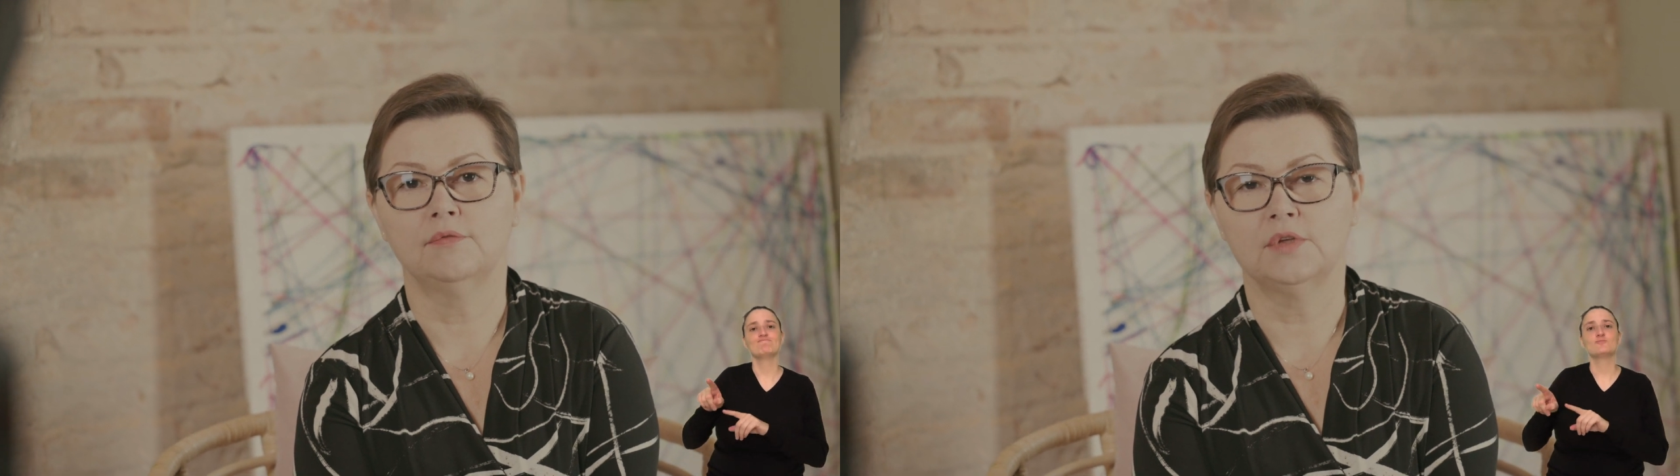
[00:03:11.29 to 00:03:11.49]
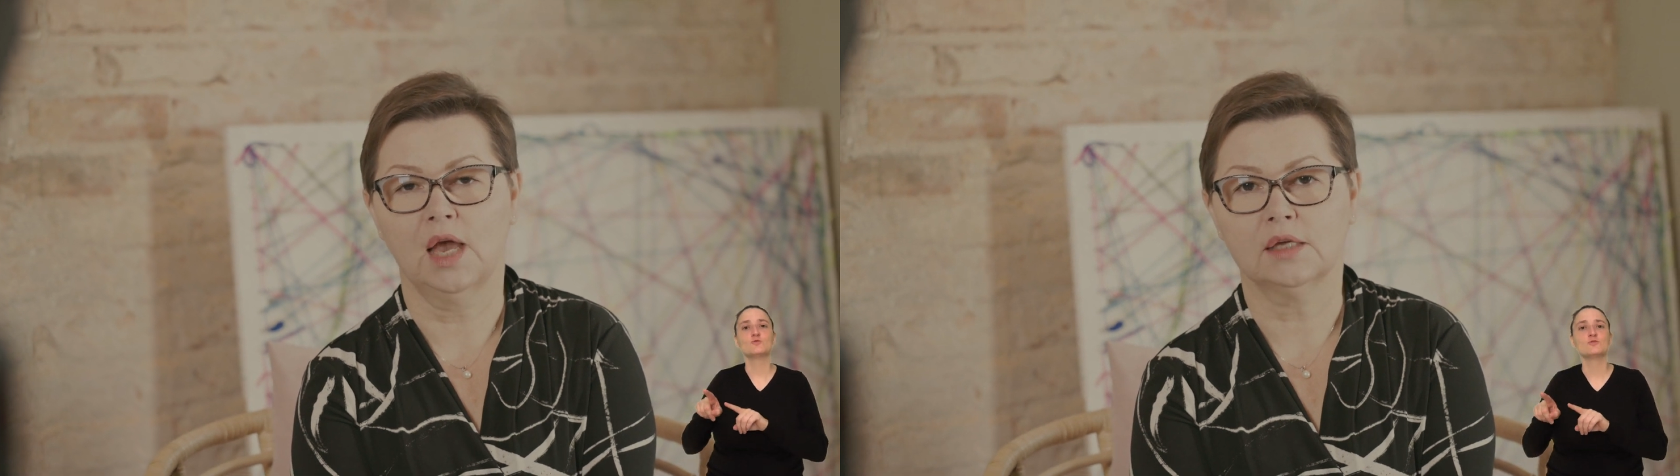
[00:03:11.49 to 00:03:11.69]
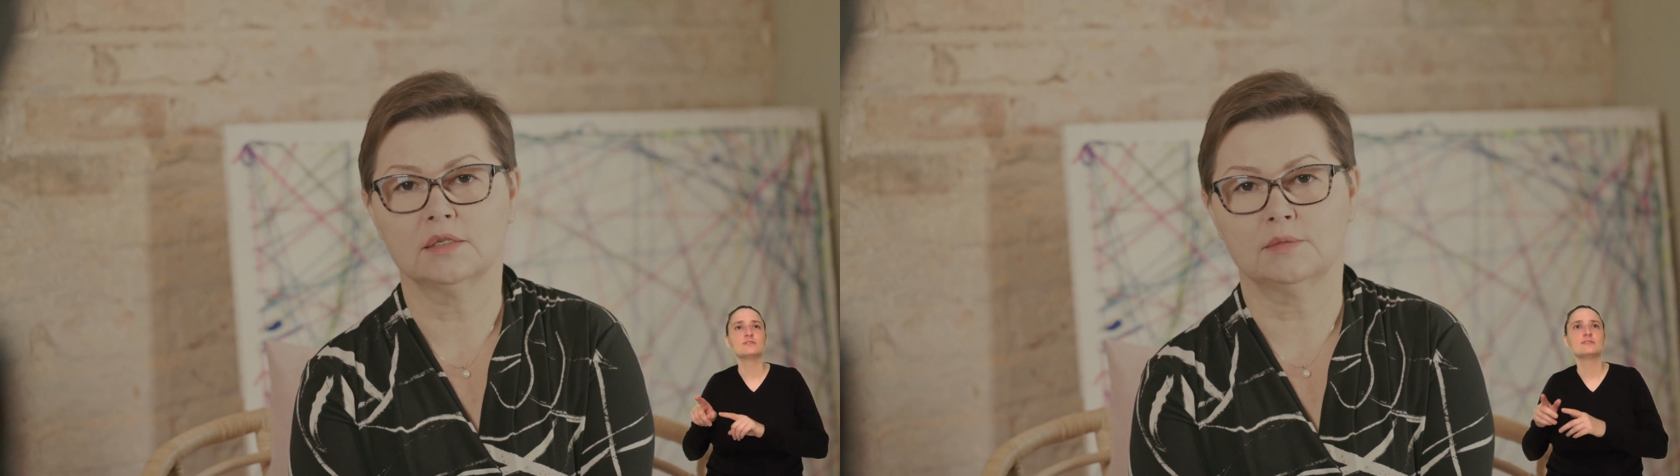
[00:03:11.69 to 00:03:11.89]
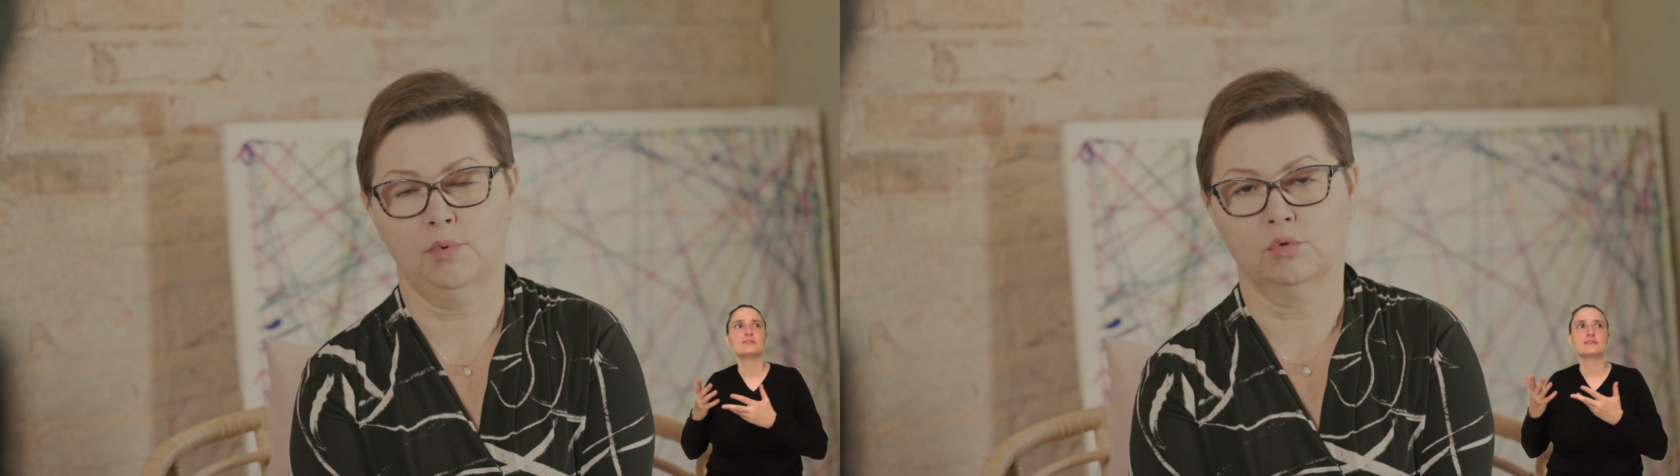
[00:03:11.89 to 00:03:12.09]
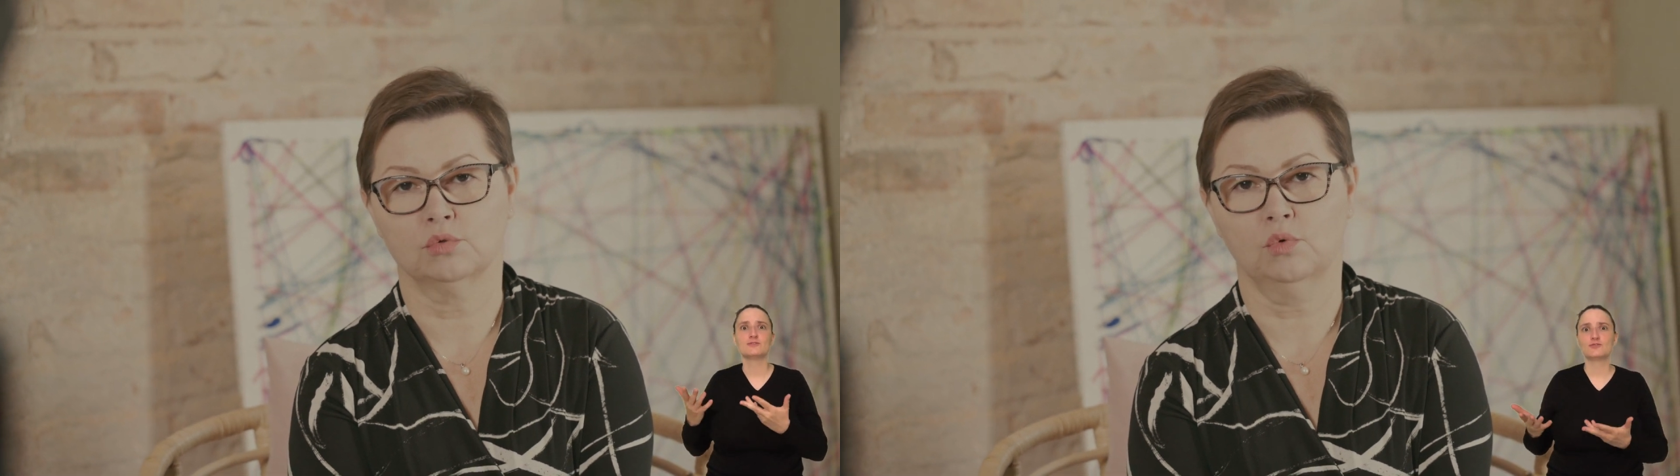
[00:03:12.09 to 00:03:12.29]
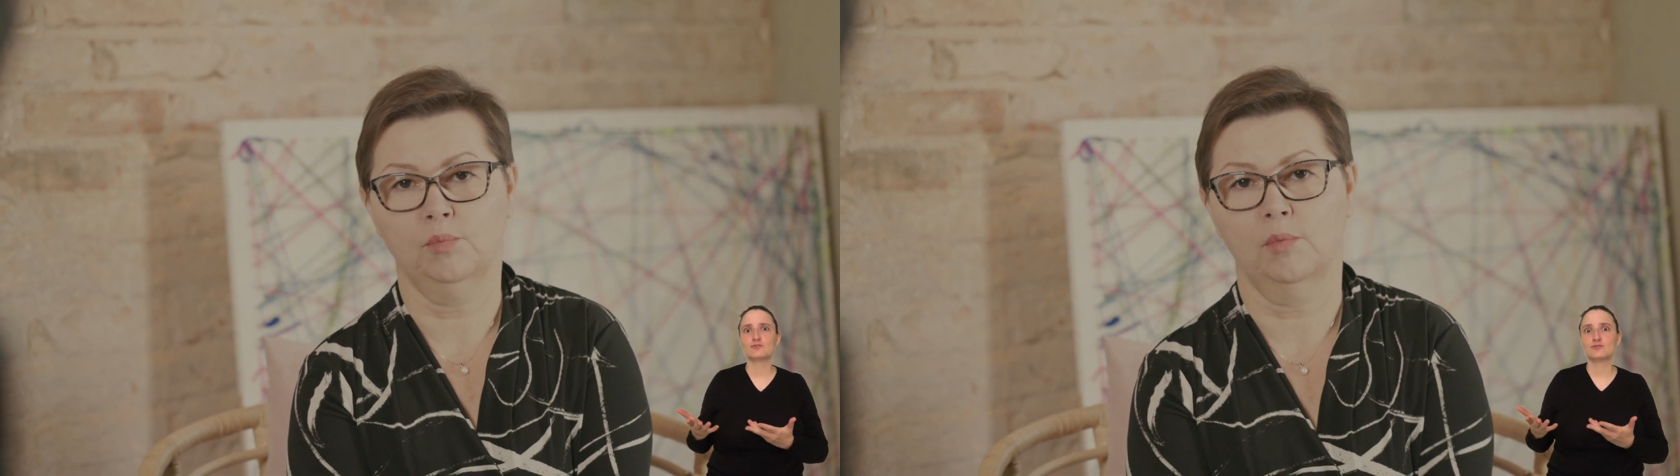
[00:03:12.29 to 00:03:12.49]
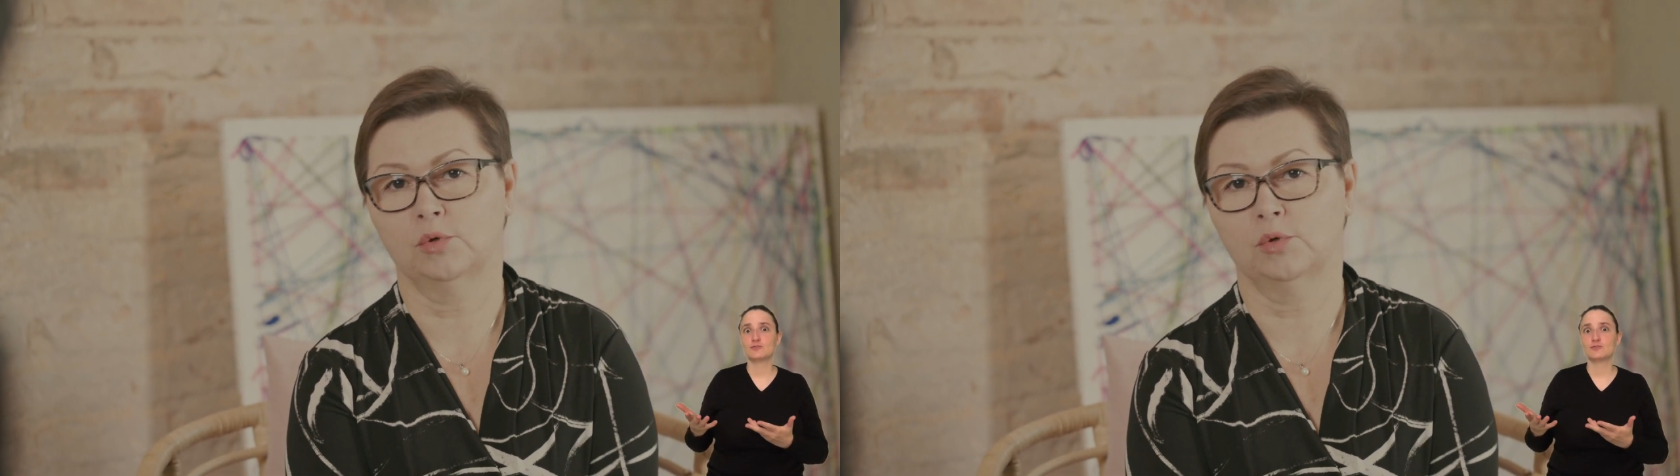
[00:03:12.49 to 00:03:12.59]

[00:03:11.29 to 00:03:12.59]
w jaki sposób